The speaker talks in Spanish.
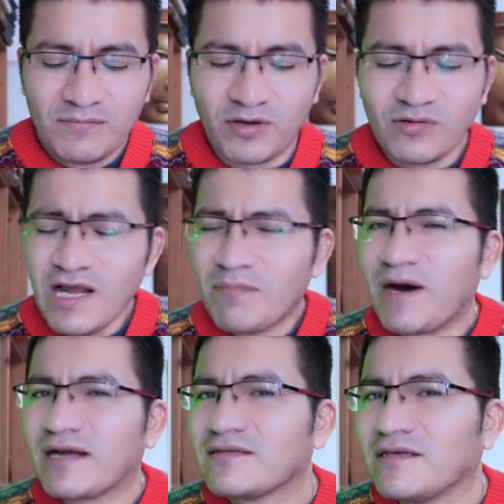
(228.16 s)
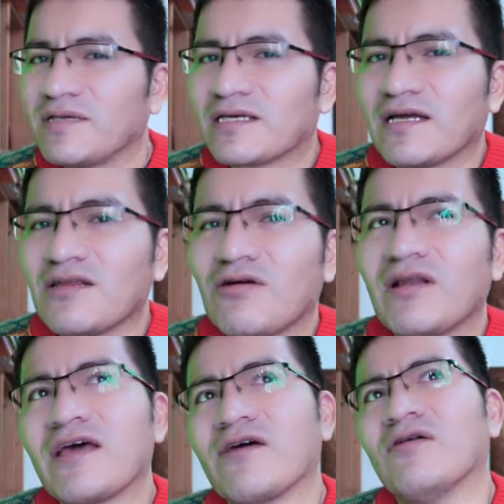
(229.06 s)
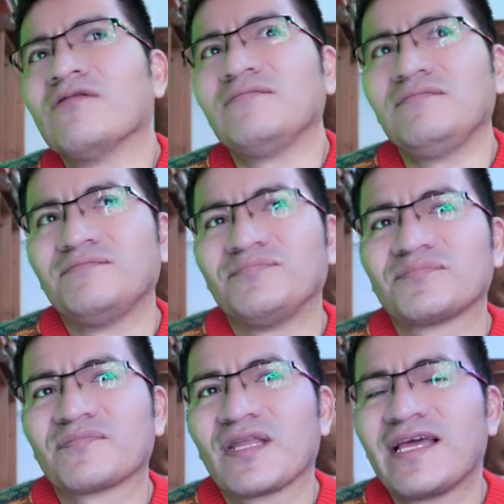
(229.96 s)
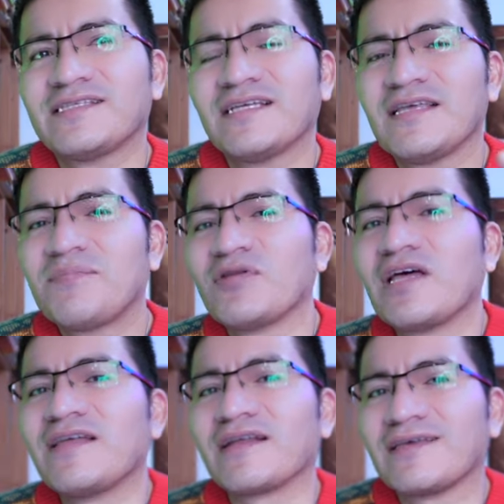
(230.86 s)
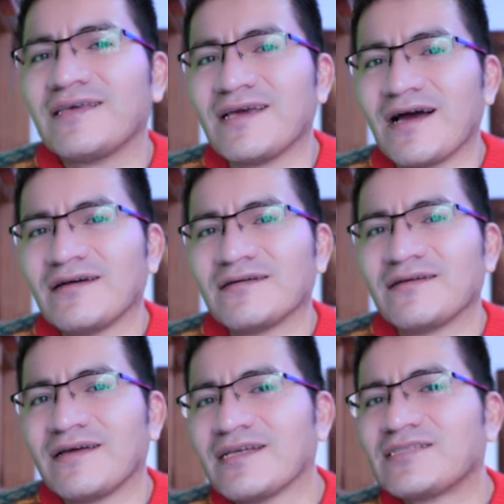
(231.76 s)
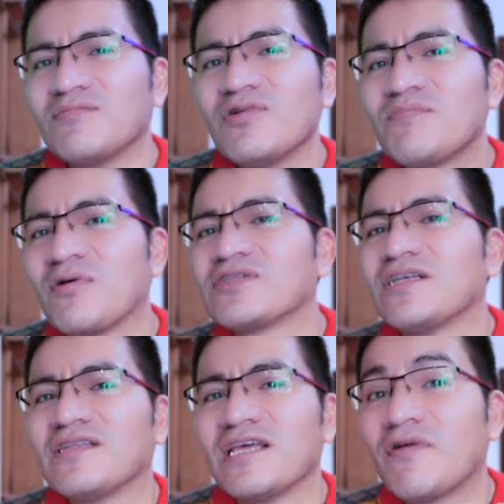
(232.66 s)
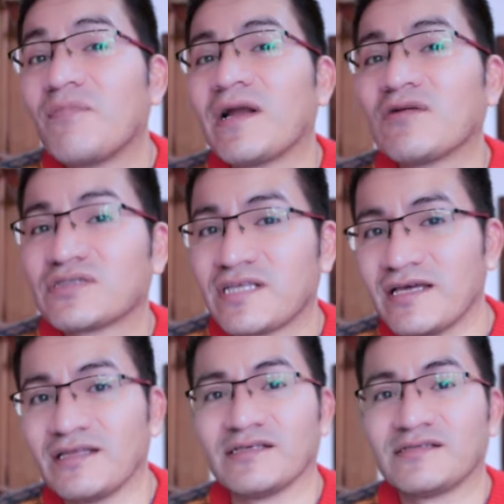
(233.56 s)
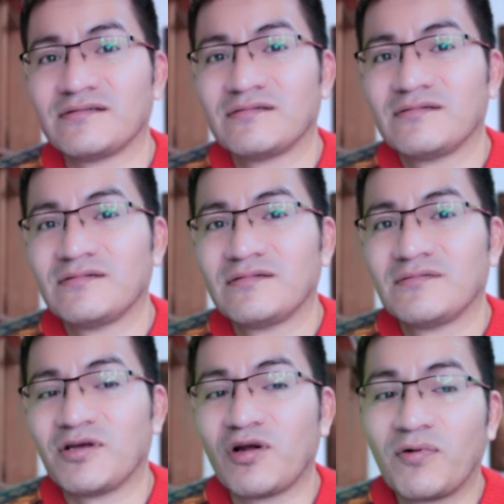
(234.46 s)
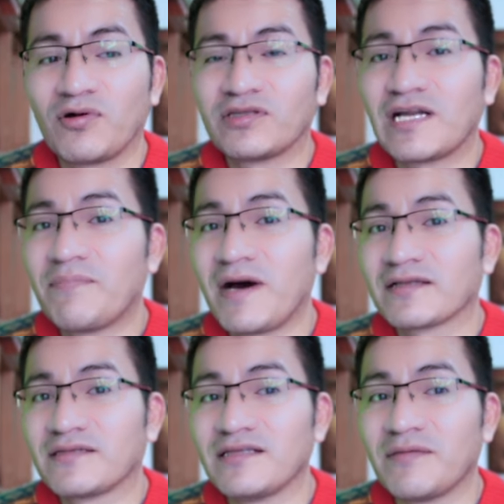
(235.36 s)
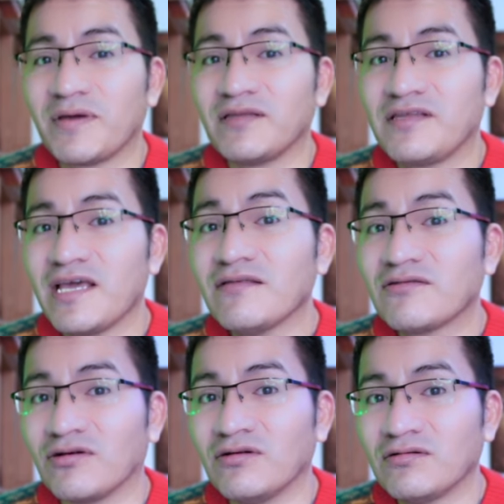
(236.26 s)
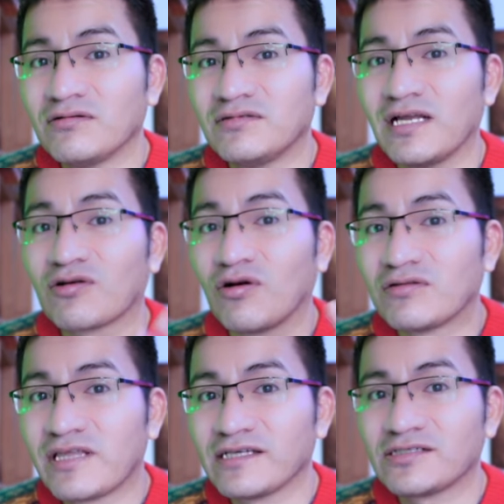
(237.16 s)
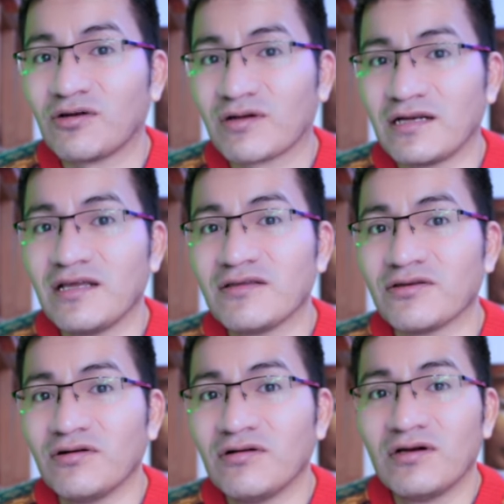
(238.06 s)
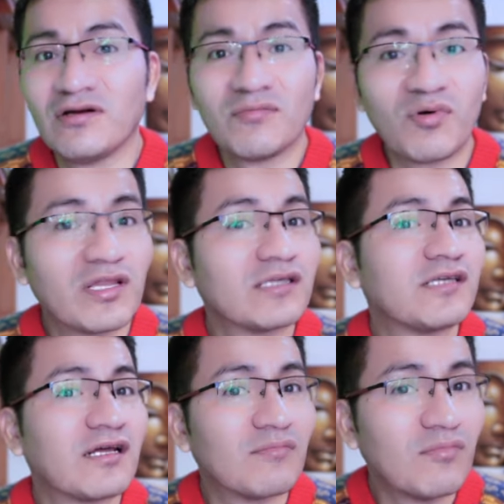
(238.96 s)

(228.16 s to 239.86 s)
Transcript: Por una parte, mi querido Leo, ese tipo de energía es muy positivo para ustedes, pero por otra parte, dependiendo del contexto, cariño, puede ser